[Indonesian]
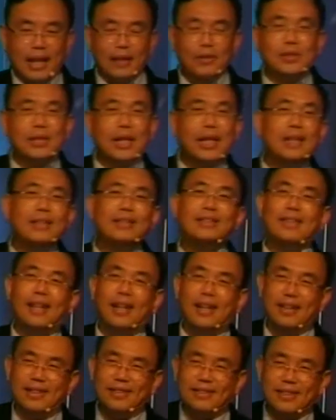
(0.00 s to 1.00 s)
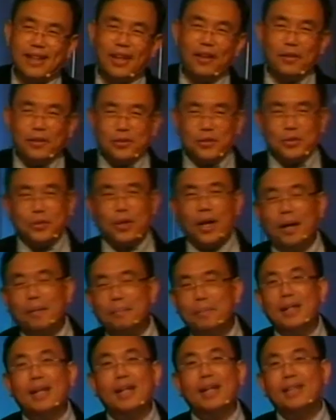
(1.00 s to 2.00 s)
Lalu saya iseng, saya
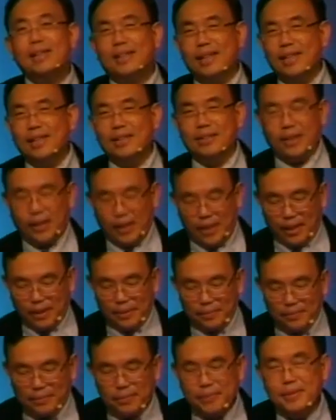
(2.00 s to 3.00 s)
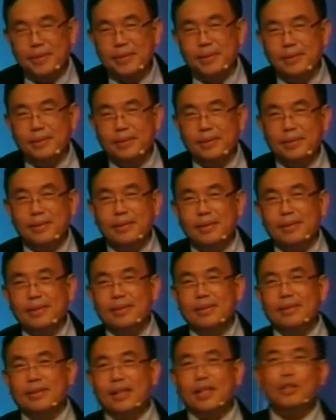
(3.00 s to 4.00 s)
suka meneliti saudara.
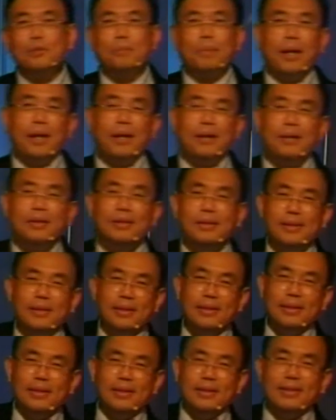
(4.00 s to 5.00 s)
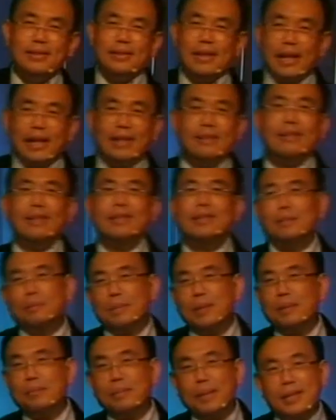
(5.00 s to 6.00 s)
Saya coba teliti
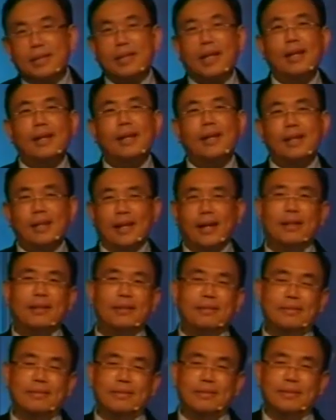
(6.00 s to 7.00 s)
teman-teman saya yang